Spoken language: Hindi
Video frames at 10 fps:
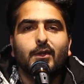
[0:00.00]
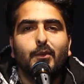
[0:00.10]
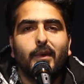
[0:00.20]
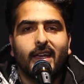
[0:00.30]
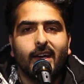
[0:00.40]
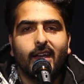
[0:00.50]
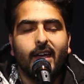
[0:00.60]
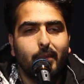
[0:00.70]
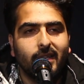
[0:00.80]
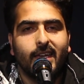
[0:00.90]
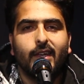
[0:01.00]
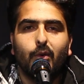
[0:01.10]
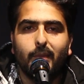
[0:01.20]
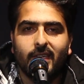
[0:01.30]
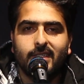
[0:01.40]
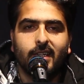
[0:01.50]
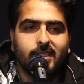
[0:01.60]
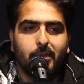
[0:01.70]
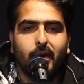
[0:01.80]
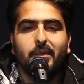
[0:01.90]
तो मैं घर आया मैं देख रहा हूँ मेरे
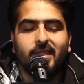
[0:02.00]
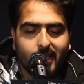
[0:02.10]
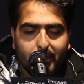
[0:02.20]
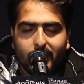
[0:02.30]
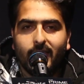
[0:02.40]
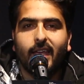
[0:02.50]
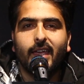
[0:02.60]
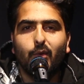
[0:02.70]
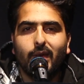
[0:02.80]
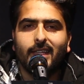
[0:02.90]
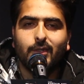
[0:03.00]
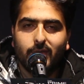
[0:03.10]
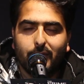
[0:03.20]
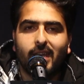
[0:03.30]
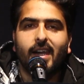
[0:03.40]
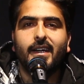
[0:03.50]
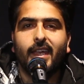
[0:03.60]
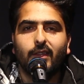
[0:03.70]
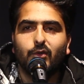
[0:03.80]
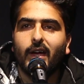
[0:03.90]
चाचे माँ में सब लगे हुए सो देवर
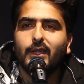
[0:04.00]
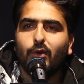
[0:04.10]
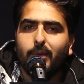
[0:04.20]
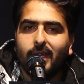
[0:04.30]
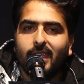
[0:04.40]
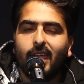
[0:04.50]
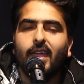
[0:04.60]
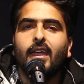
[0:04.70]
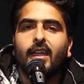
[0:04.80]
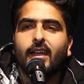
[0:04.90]
राइटिंग सो आई थॉट भाई ये